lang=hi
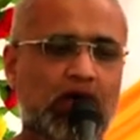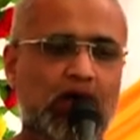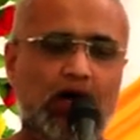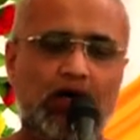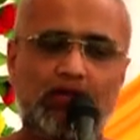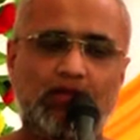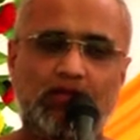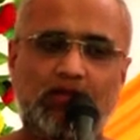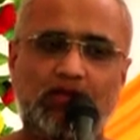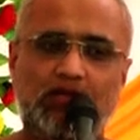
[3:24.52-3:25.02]

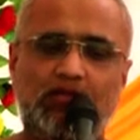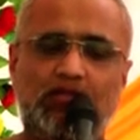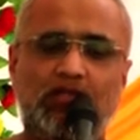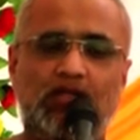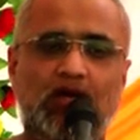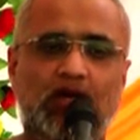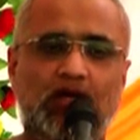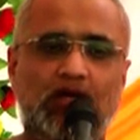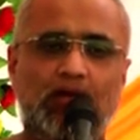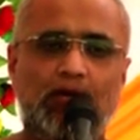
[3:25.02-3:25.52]
अंतर
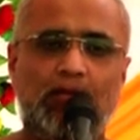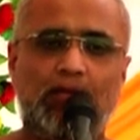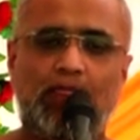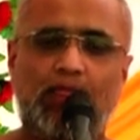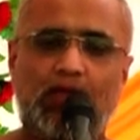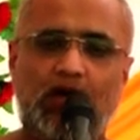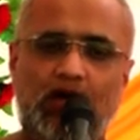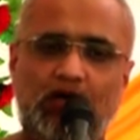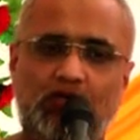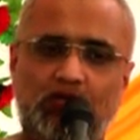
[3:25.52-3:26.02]
इतना है
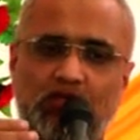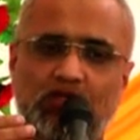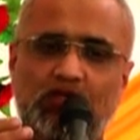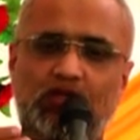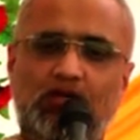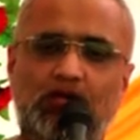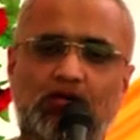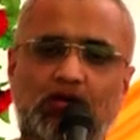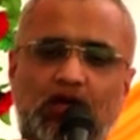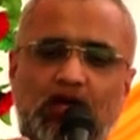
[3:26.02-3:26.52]
अवधि
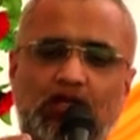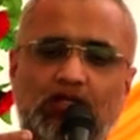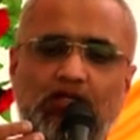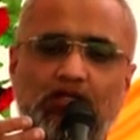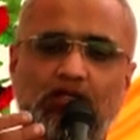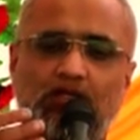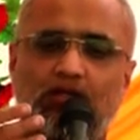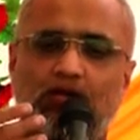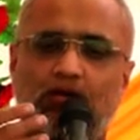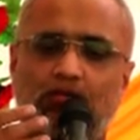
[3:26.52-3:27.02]
ज्ञानी
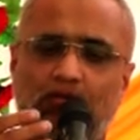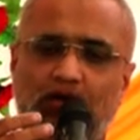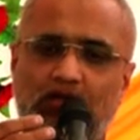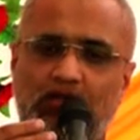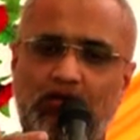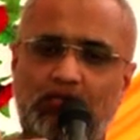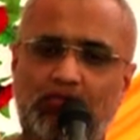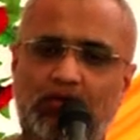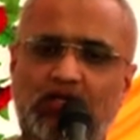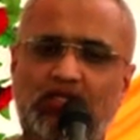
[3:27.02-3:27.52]

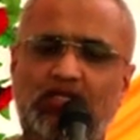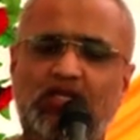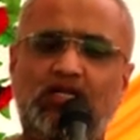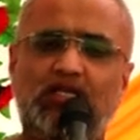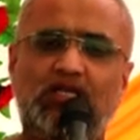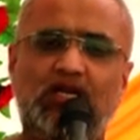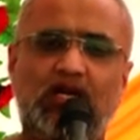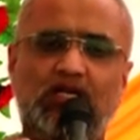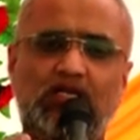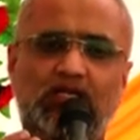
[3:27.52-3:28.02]
मनपर्य
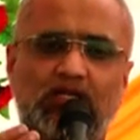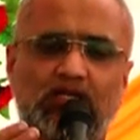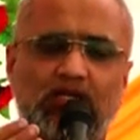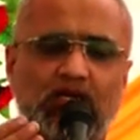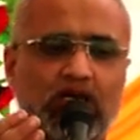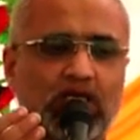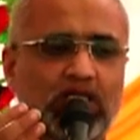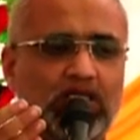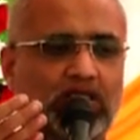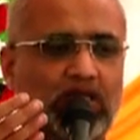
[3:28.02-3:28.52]
ज्ञानी
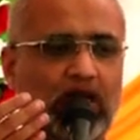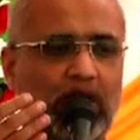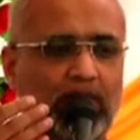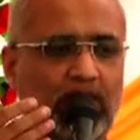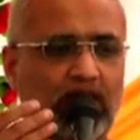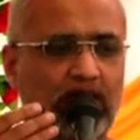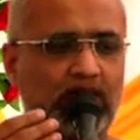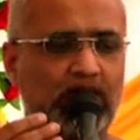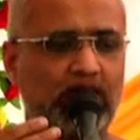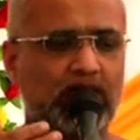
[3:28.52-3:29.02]

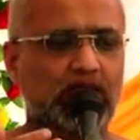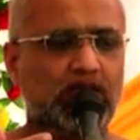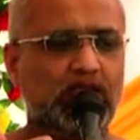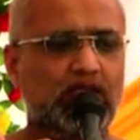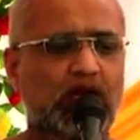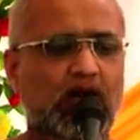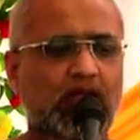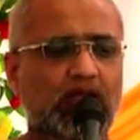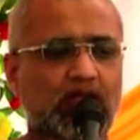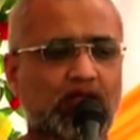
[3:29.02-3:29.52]
सामान्य
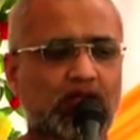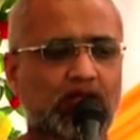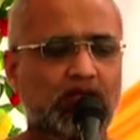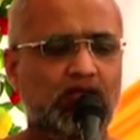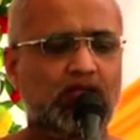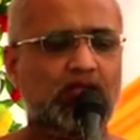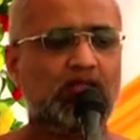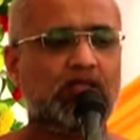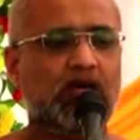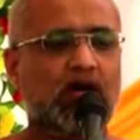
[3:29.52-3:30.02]
अन्य
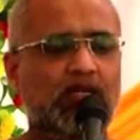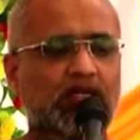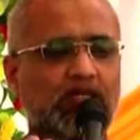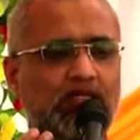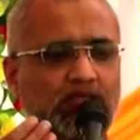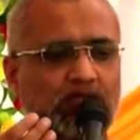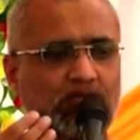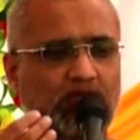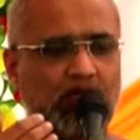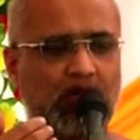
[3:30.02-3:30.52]
रिद्धिधारी
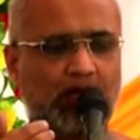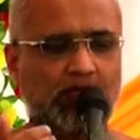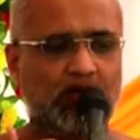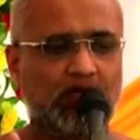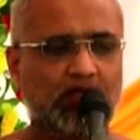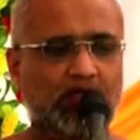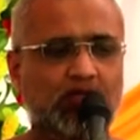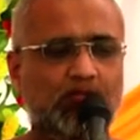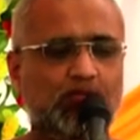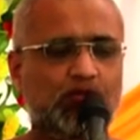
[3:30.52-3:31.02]

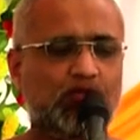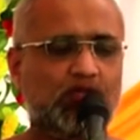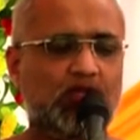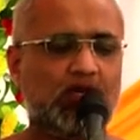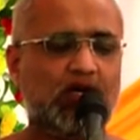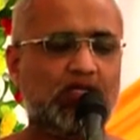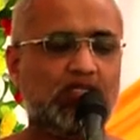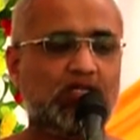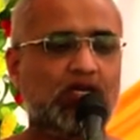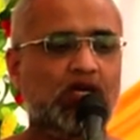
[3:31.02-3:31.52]
सामान्य
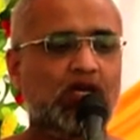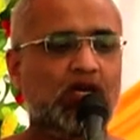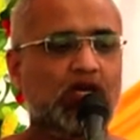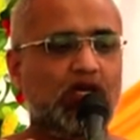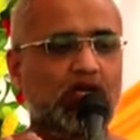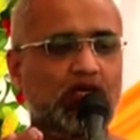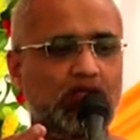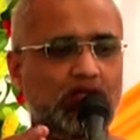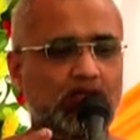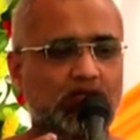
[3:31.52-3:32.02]
मुनिराज
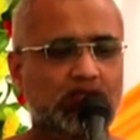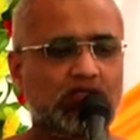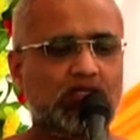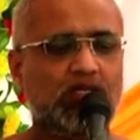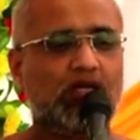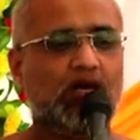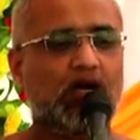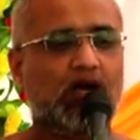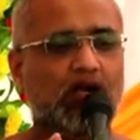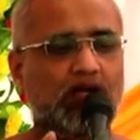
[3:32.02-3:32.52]
इनसे
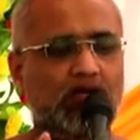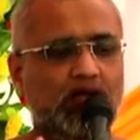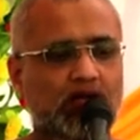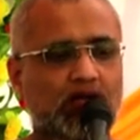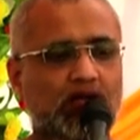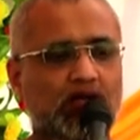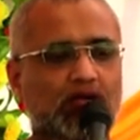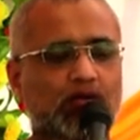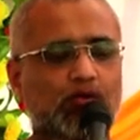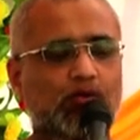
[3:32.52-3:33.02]

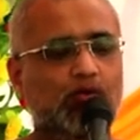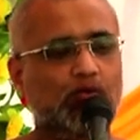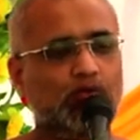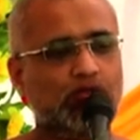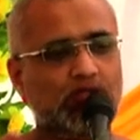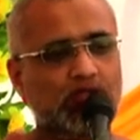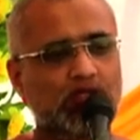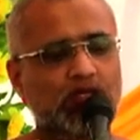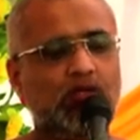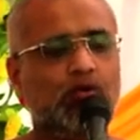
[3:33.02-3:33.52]
हटकर
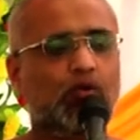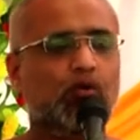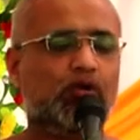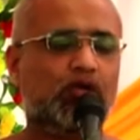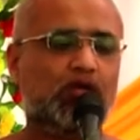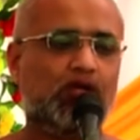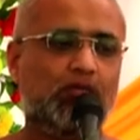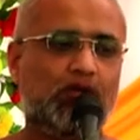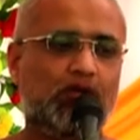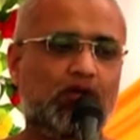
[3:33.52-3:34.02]
उसी
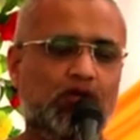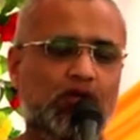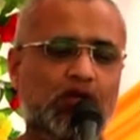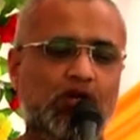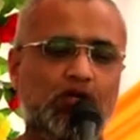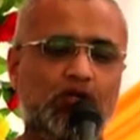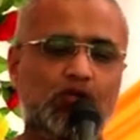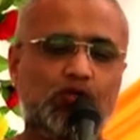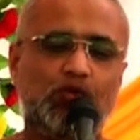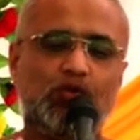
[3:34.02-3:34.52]
कोठे में
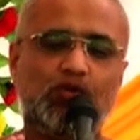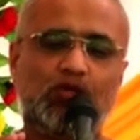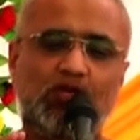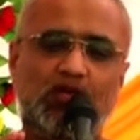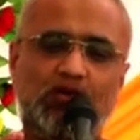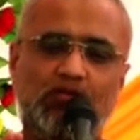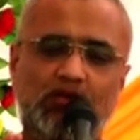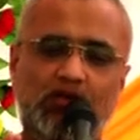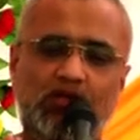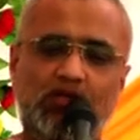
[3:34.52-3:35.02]
जो
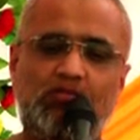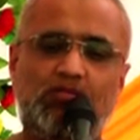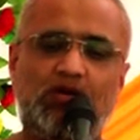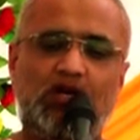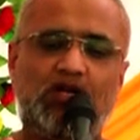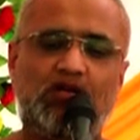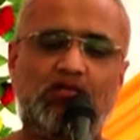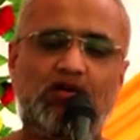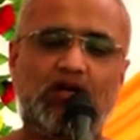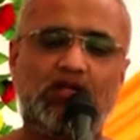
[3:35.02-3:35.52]
केवली
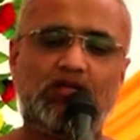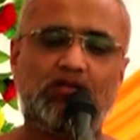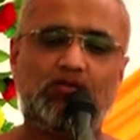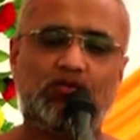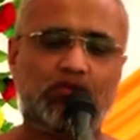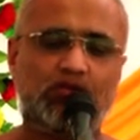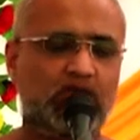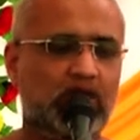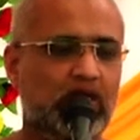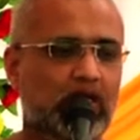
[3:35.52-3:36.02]
भगवान
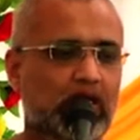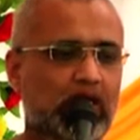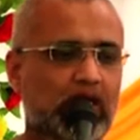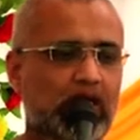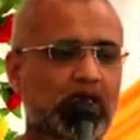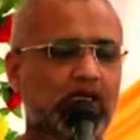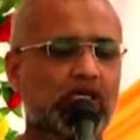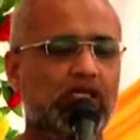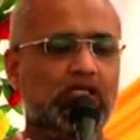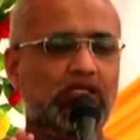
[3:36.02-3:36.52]
होते हैं
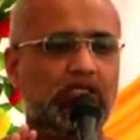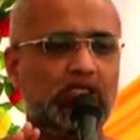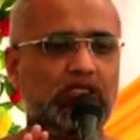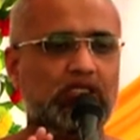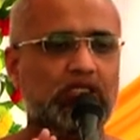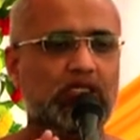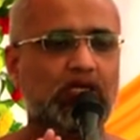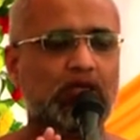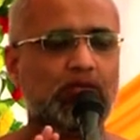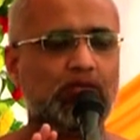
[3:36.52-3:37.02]

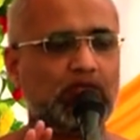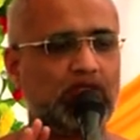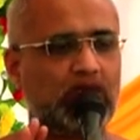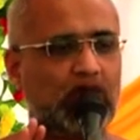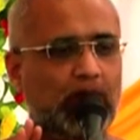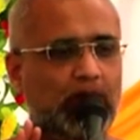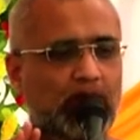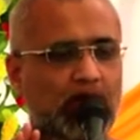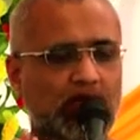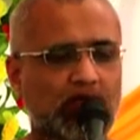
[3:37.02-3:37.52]
जिसे हम
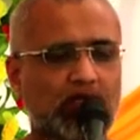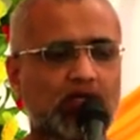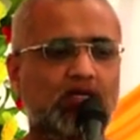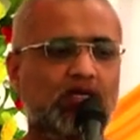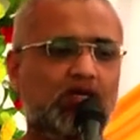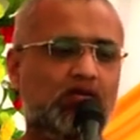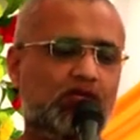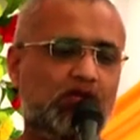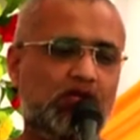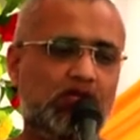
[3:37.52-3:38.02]
सामान्य
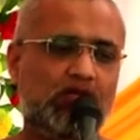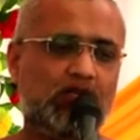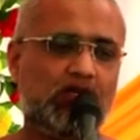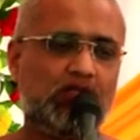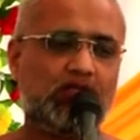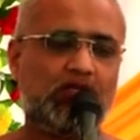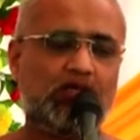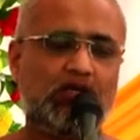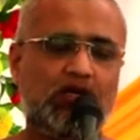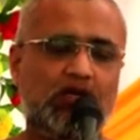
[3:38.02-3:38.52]
केवली
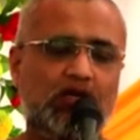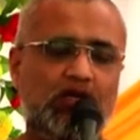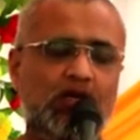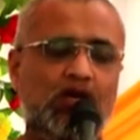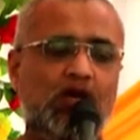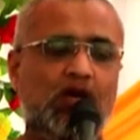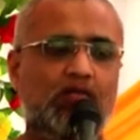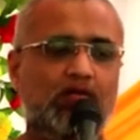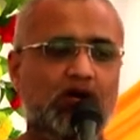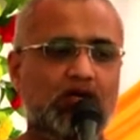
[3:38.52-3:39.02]
कहते हैं
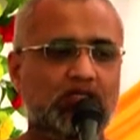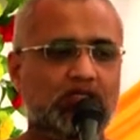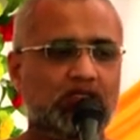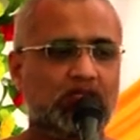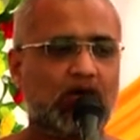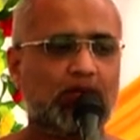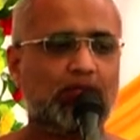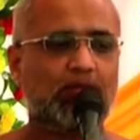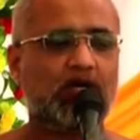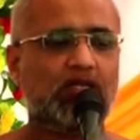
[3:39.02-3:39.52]
वह
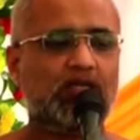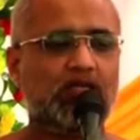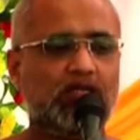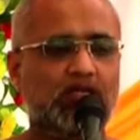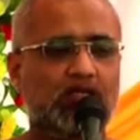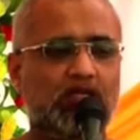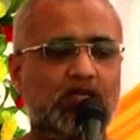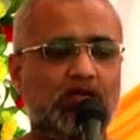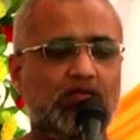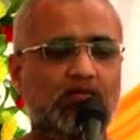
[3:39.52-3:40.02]
सामान्य
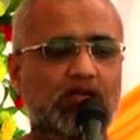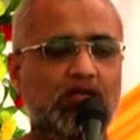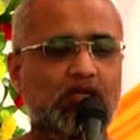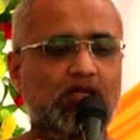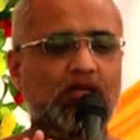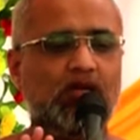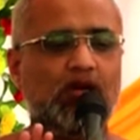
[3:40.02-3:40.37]
केवली